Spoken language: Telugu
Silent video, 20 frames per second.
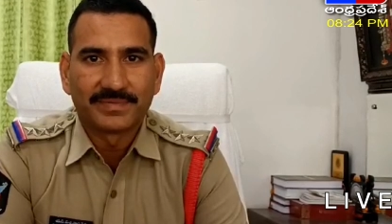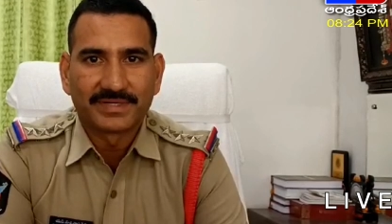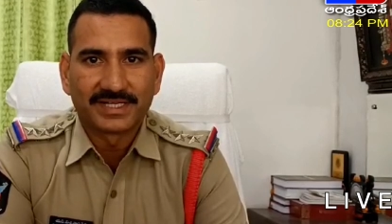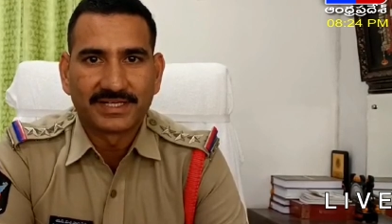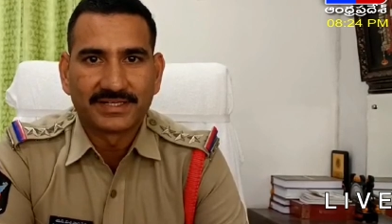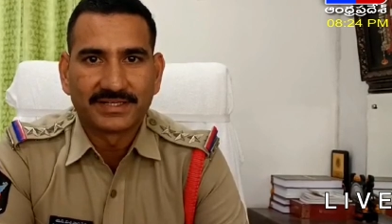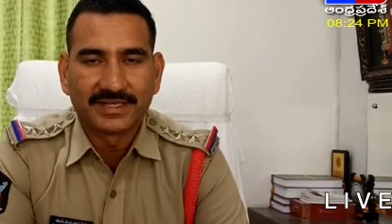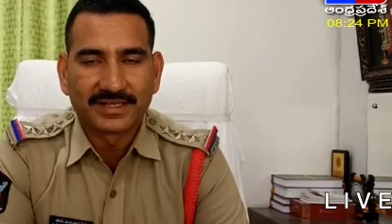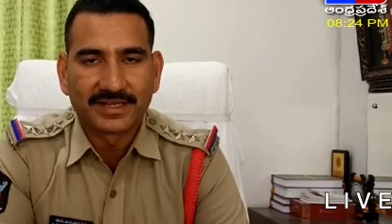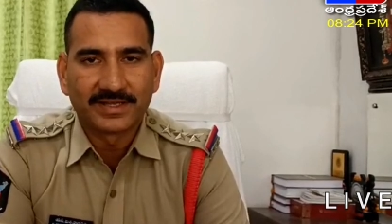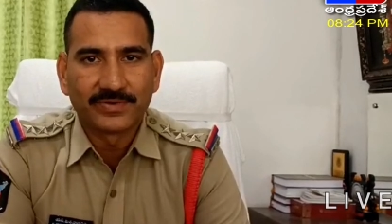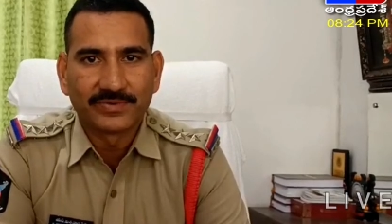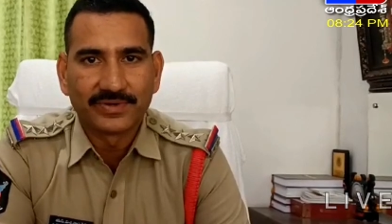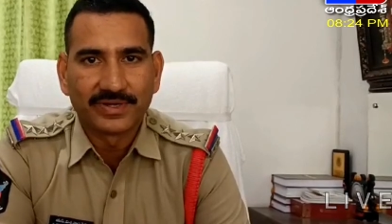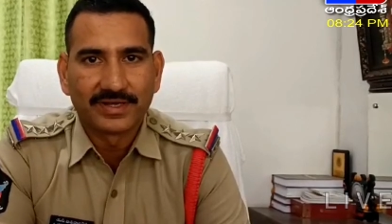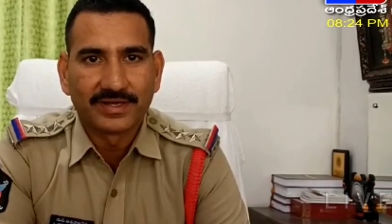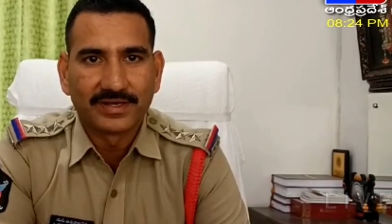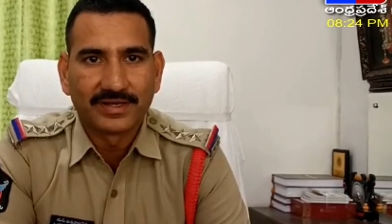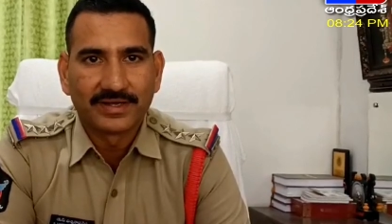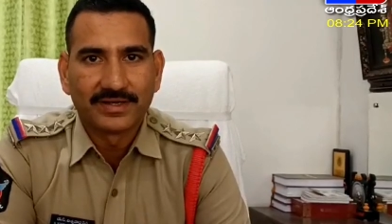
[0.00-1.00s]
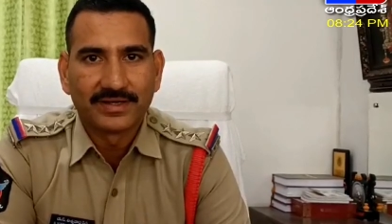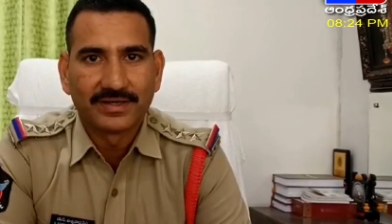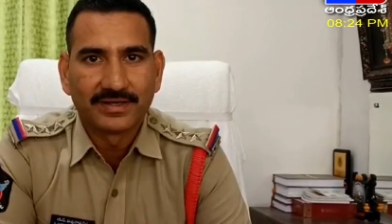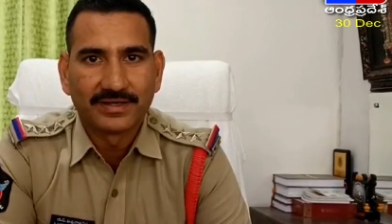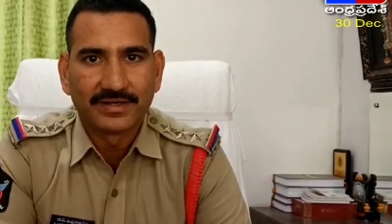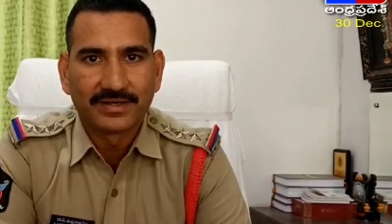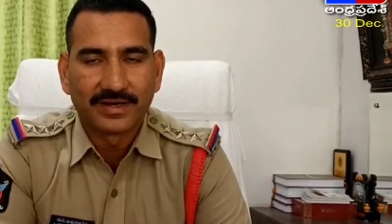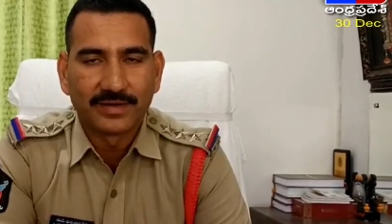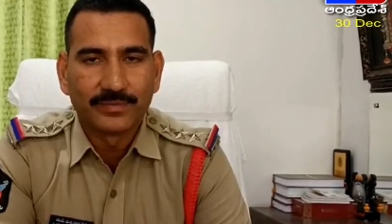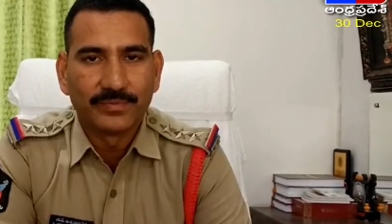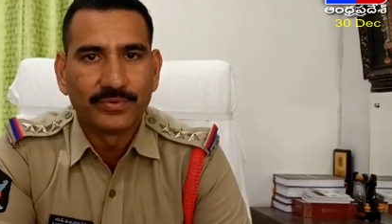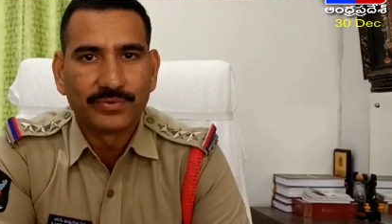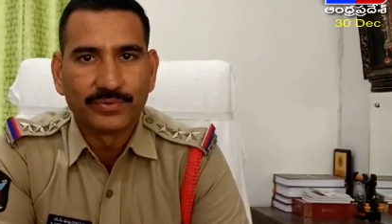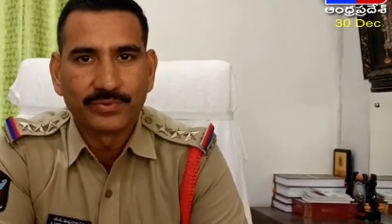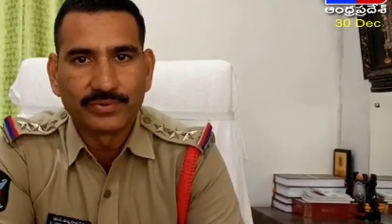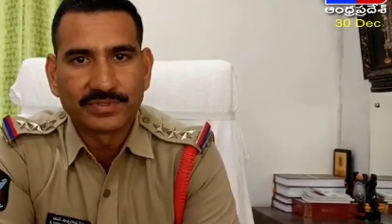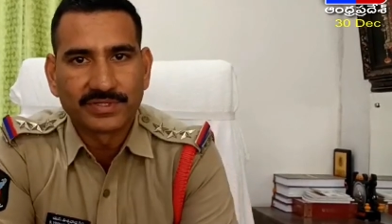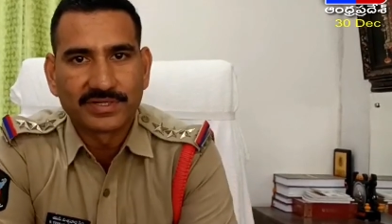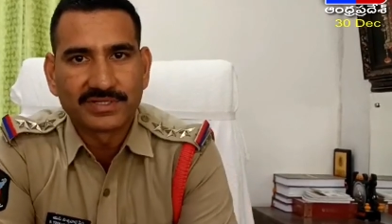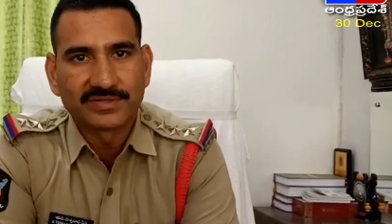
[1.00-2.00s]
ప్రజలందరికీ కూడా రాబో
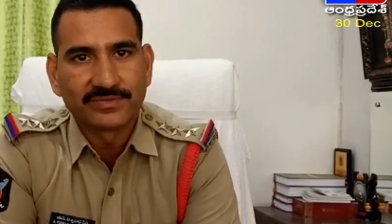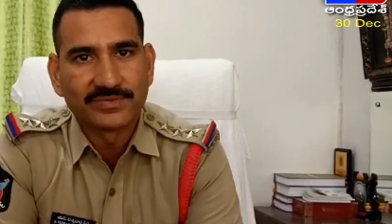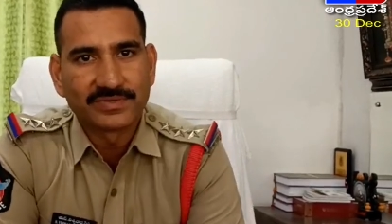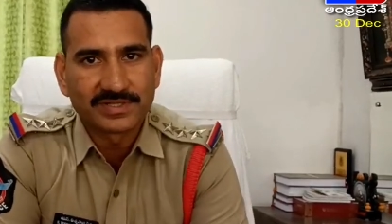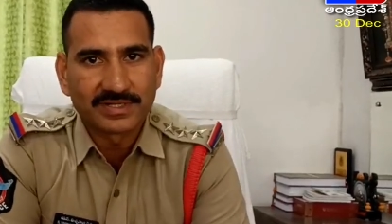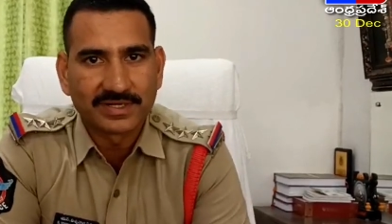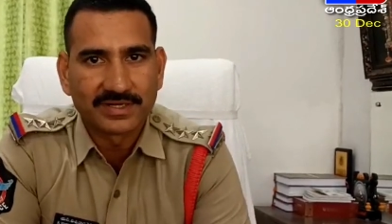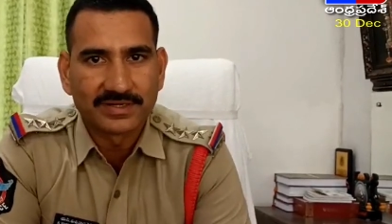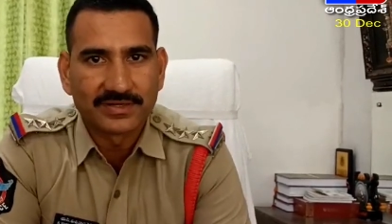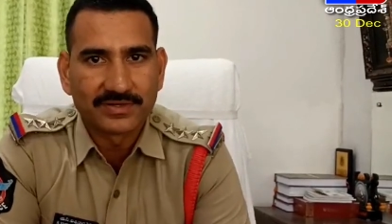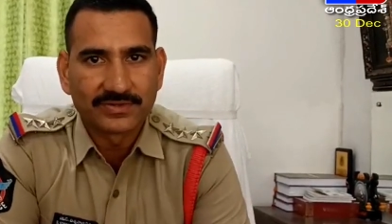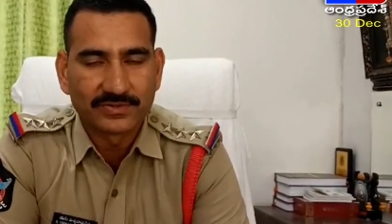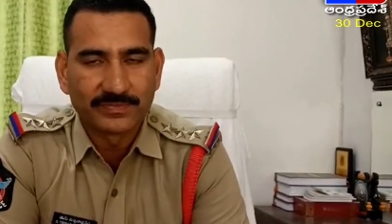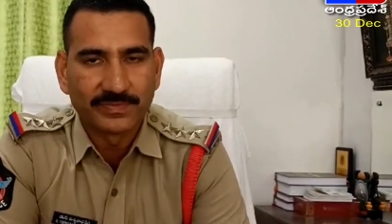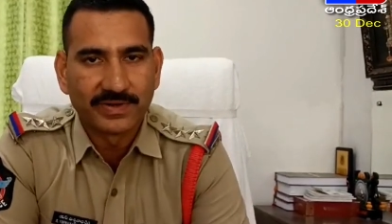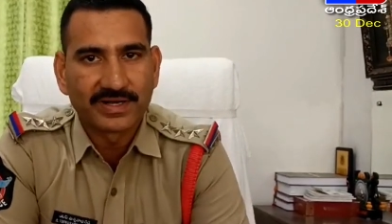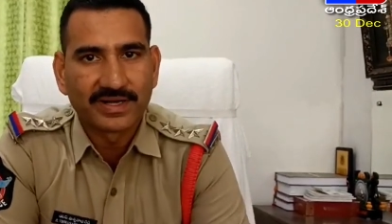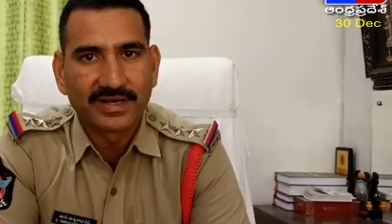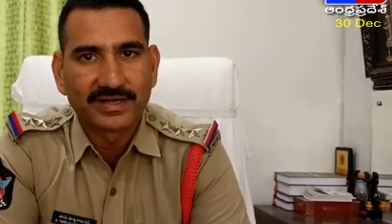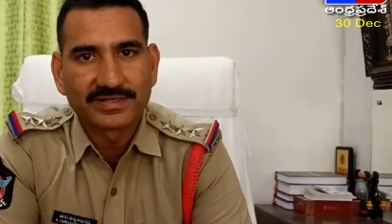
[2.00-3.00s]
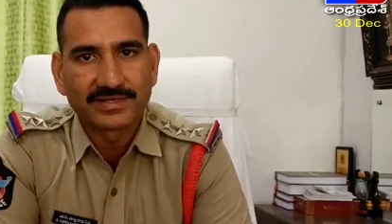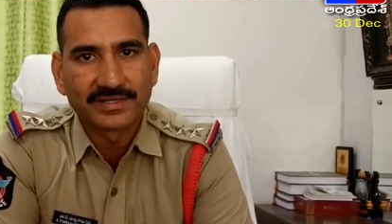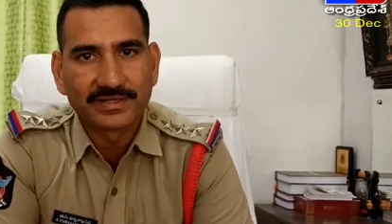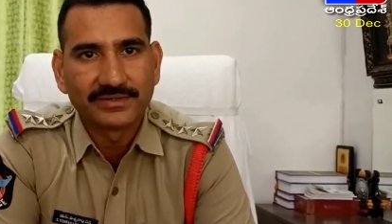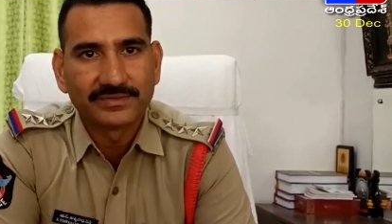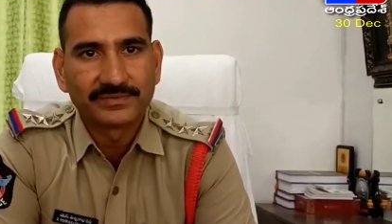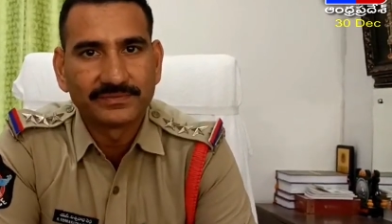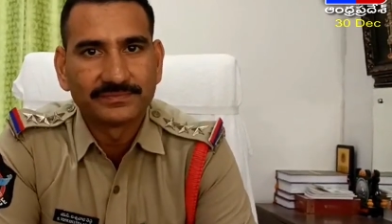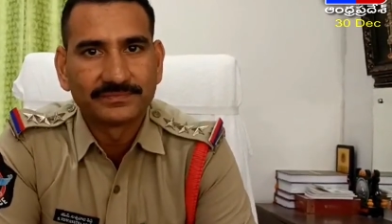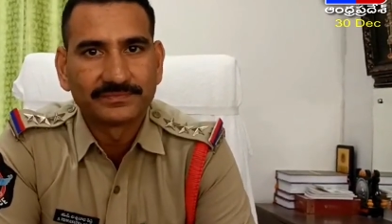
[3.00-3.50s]
నూతన సంవత్సర శుభాకాంక్షలు